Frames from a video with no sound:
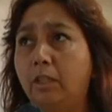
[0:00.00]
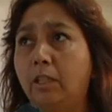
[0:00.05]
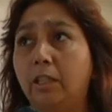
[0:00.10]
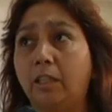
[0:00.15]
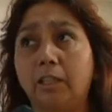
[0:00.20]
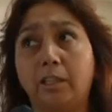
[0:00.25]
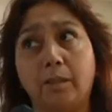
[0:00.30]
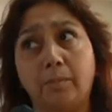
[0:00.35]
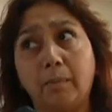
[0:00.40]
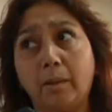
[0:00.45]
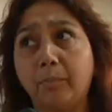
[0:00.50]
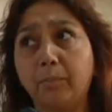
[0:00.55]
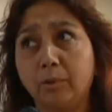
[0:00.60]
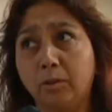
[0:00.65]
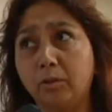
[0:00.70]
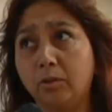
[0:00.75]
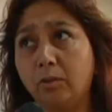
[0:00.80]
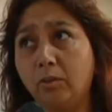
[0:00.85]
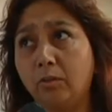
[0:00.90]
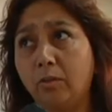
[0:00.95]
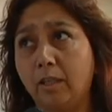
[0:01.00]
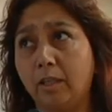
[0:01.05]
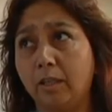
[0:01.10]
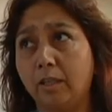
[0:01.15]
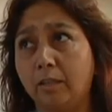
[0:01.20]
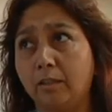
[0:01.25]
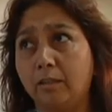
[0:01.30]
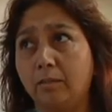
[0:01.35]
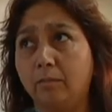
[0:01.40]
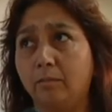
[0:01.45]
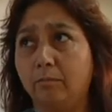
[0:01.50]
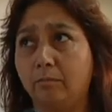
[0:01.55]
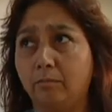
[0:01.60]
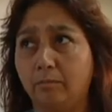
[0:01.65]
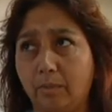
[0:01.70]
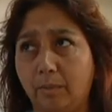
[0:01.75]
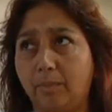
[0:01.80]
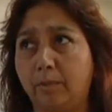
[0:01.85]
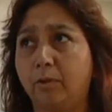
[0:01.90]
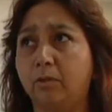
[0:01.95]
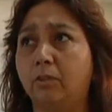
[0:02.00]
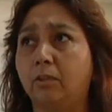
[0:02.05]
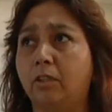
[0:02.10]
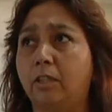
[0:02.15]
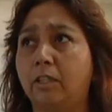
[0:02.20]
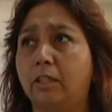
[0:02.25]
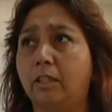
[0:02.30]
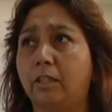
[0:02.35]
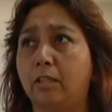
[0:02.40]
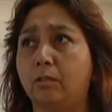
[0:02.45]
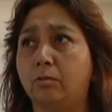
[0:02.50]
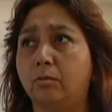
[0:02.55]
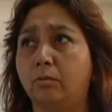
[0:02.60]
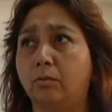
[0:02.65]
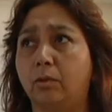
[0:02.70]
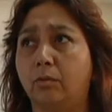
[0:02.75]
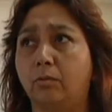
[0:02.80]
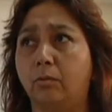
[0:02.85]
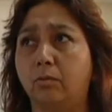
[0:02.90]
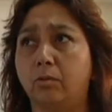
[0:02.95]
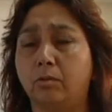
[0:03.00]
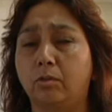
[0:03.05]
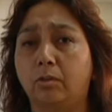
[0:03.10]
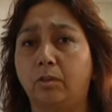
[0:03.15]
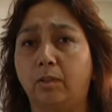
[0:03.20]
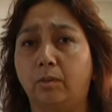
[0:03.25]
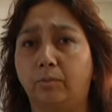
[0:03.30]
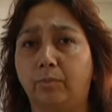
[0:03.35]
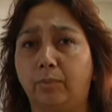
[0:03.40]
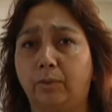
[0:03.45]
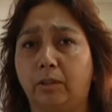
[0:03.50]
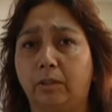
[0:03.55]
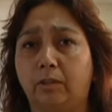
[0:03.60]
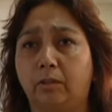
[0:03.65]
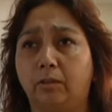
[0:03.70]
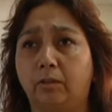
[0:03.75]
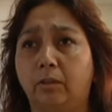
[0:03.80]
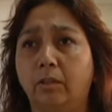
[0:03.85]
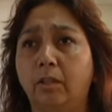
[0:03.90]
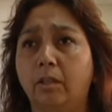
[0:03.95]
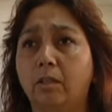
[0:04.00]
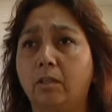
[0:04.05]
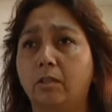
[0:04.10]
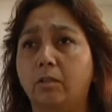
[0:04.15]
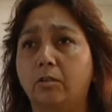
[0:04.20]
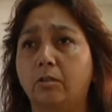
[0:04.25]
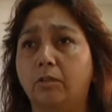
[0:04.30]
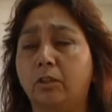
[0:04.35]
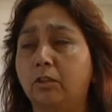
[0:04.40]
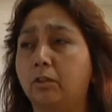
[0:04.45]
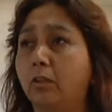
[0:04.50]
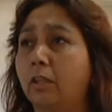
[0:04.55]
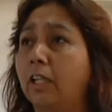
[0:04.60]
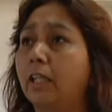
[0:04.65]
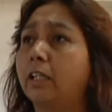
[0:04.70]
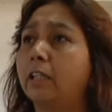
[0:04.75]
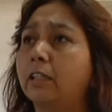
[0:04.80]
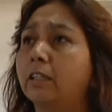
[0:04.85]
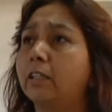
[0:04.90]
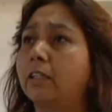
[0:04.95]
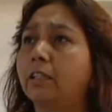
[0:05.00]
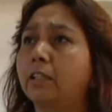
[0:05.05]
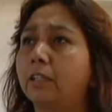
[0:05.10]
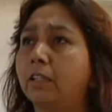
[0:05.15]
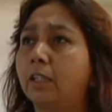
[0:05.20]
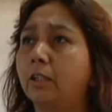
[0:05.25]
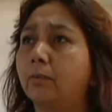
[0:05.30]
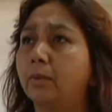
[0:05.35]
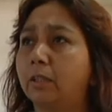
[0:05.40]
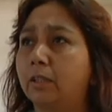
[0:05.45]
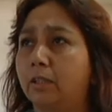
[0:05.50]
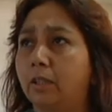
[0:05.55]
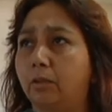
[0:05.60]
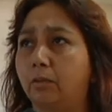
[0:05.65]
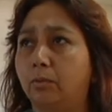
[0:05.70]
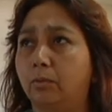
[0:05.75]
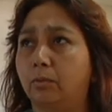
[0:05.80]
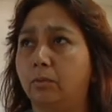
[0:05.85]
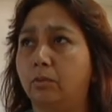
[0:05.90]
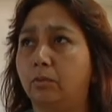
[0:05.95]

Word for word: Entre más pronto lo hagan, más pronto le llega su devolución de impuestos, sobre todo a la gente que tiene cuenta RUT.